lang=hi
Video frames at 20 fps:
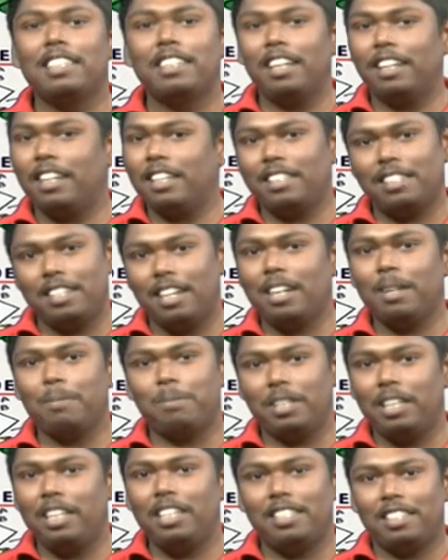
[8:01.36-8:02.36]
करके
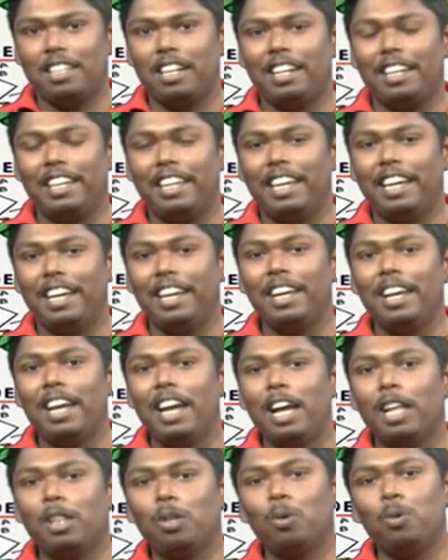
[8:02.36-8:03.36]
स्टार्टअप्स के लिए स्टार्ट किया है
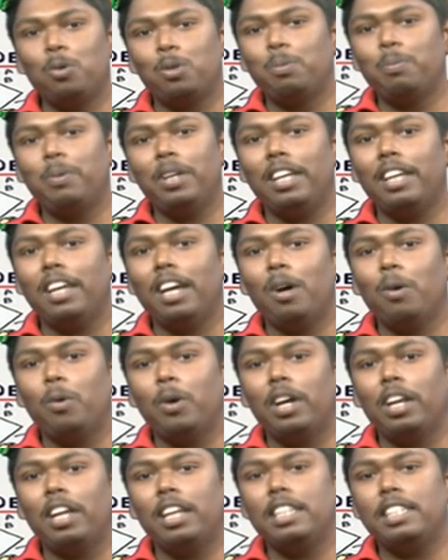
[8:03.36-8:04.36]
तो उसमें क्या
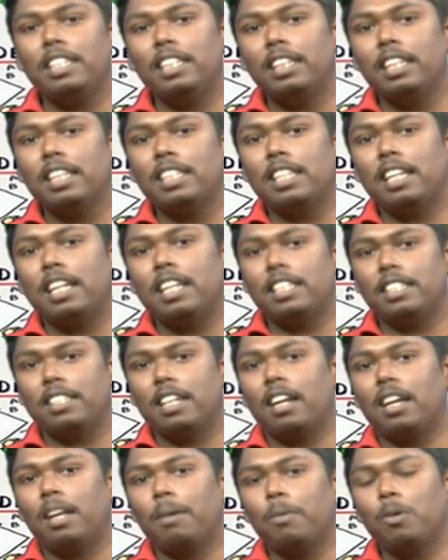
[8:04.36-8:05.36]
हुआ ने जितने सारे
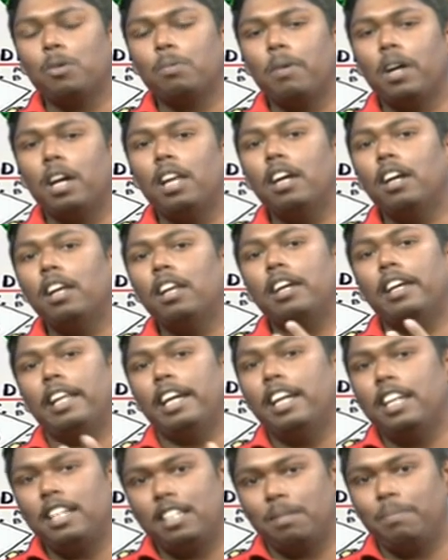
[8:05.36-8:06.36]
स्टार्टअप है उसमें अलग अलग
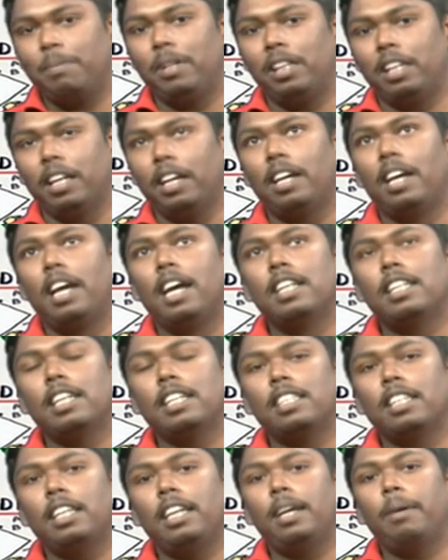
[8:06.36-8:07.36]
क्रेडिट्स मिलता है
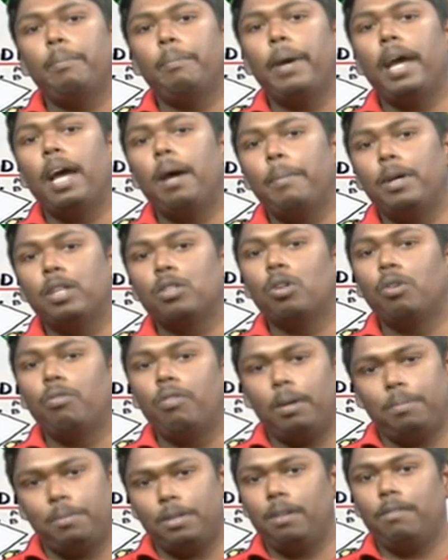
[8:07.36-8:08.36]
जैसे मैं अमेजोन
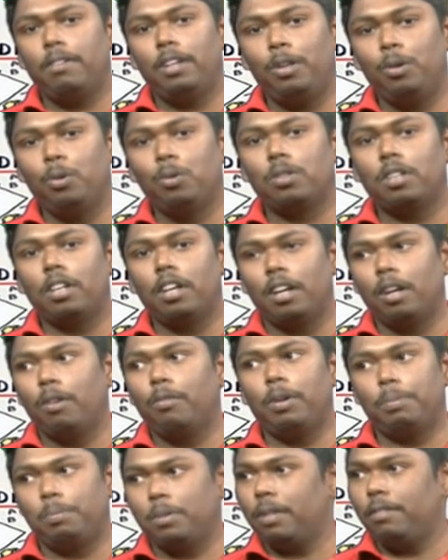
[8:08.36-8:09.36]
वेब सर्वर यूज़ कर रहा हूँ
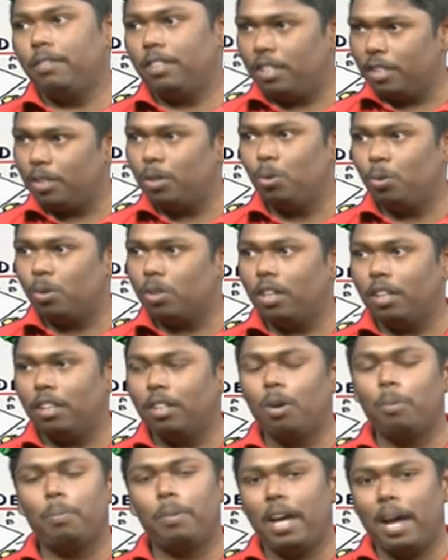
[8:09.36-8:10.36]
वेब सर्विसेज यूज़
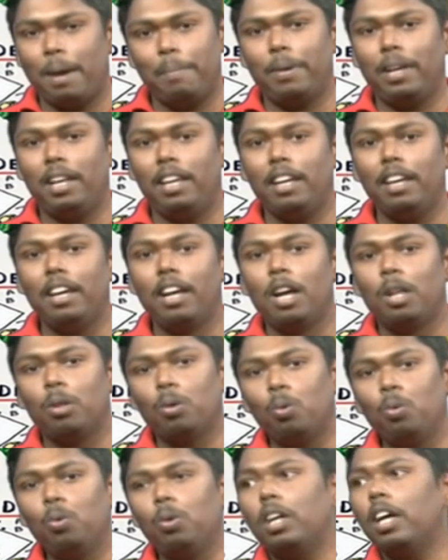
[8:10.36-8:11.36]
करता हूँ अपने आप के लिए
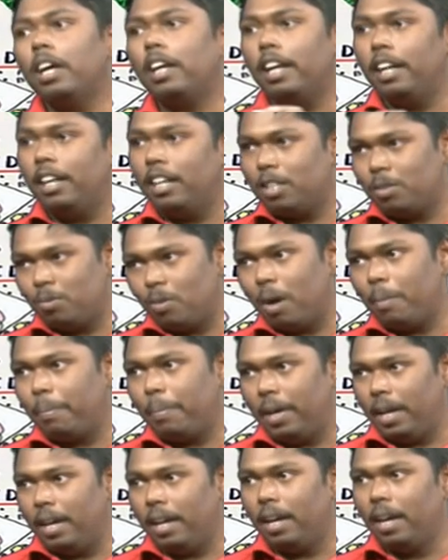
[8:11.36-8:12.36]
तो उनका क्रेडिट्स वहाँ
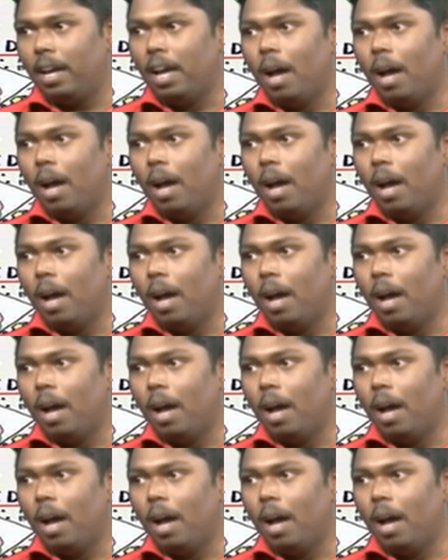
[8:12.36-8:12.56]
पर है